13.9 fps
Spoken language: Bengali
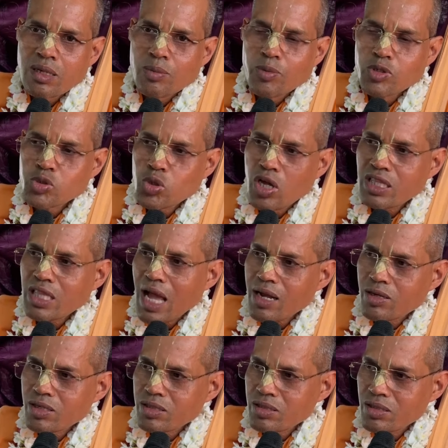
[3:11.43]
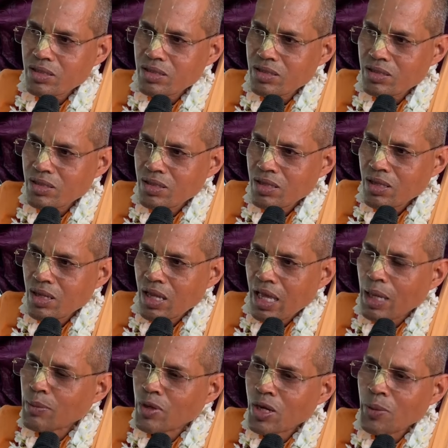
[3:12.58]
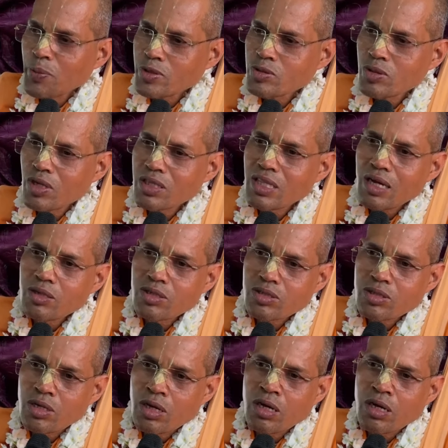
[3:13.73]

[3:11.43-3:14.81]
পশু হত্যা করত এমন পশু হত্যা করত